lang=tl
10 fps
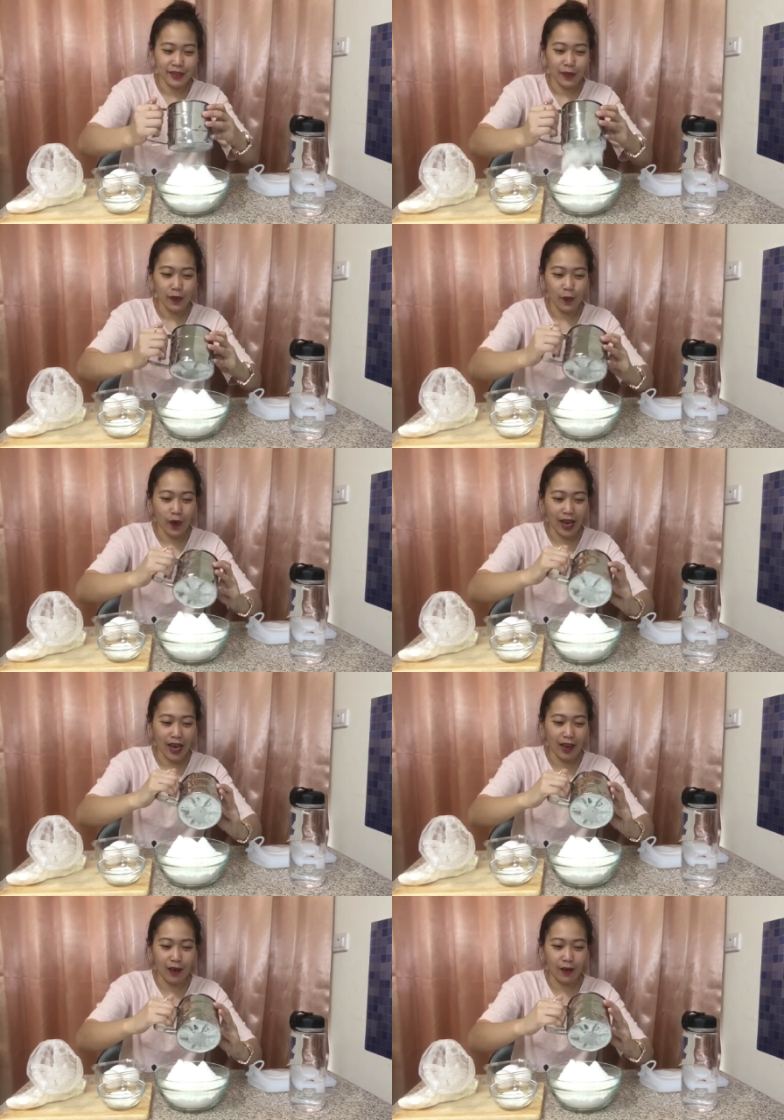
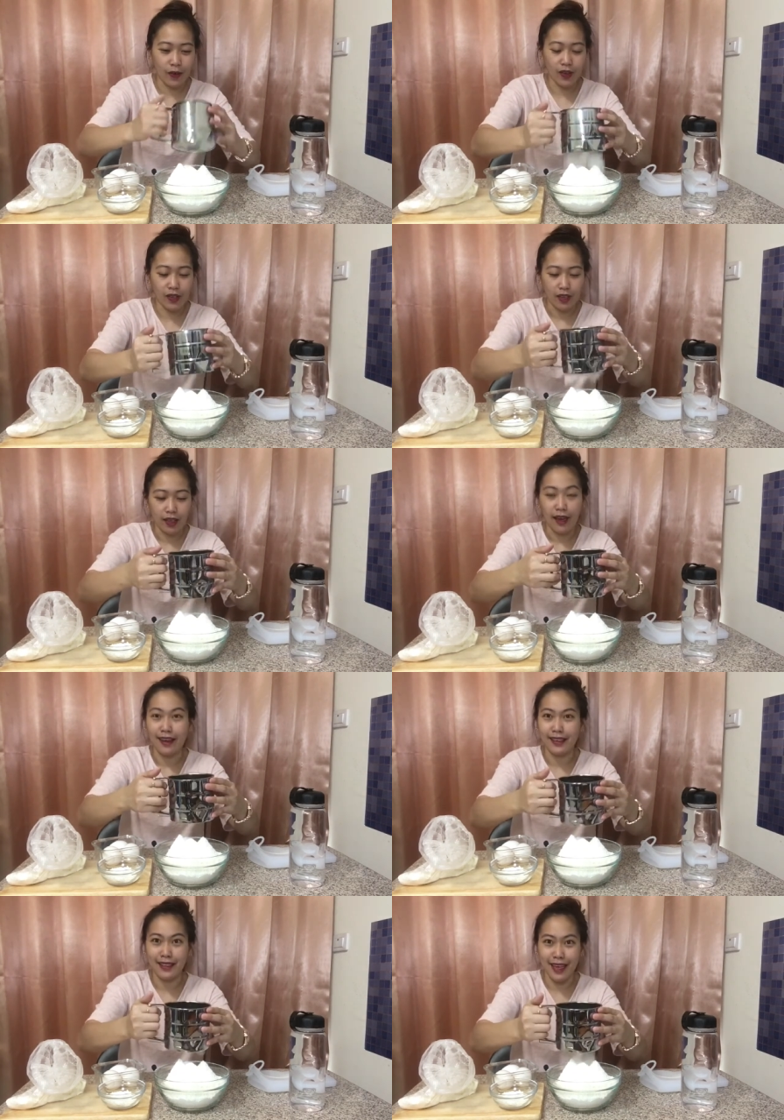Wow!
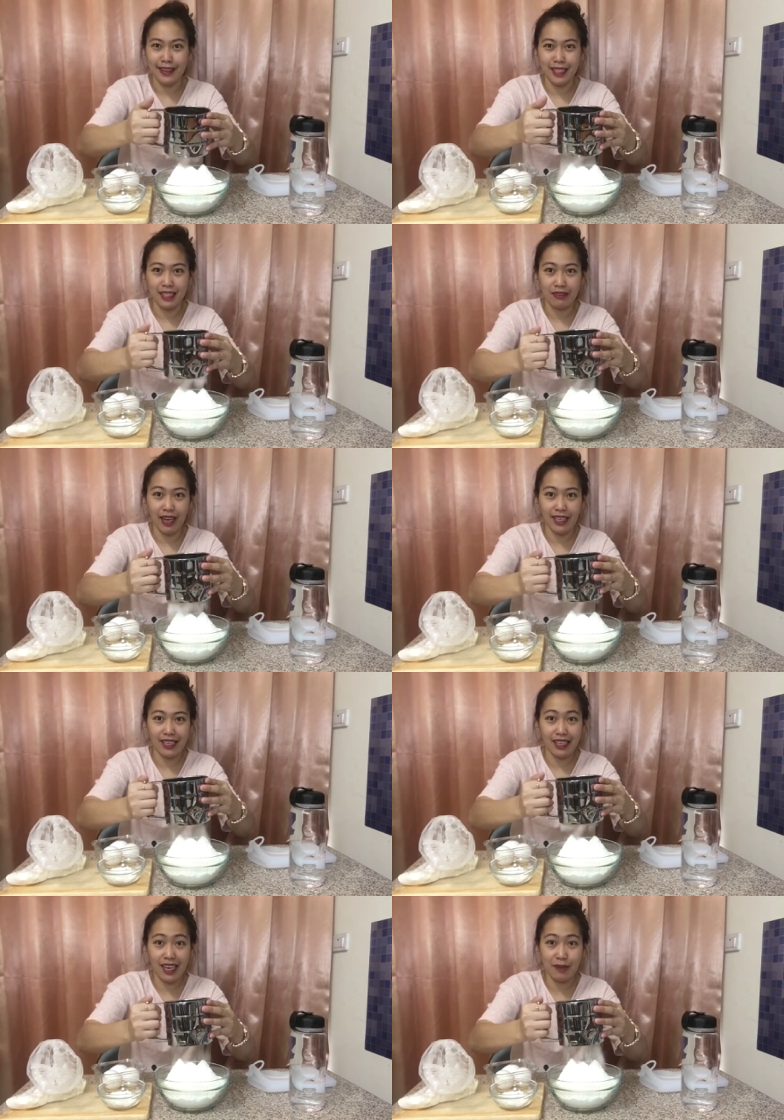Ang satisfying
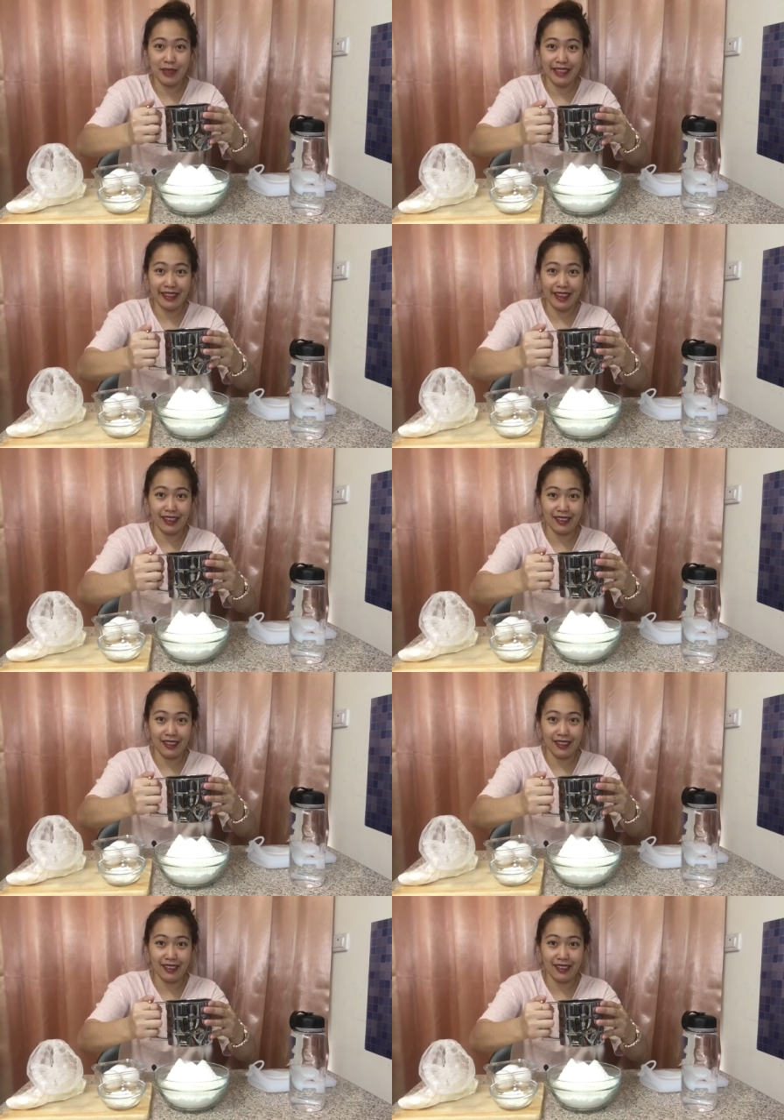niya gamitin.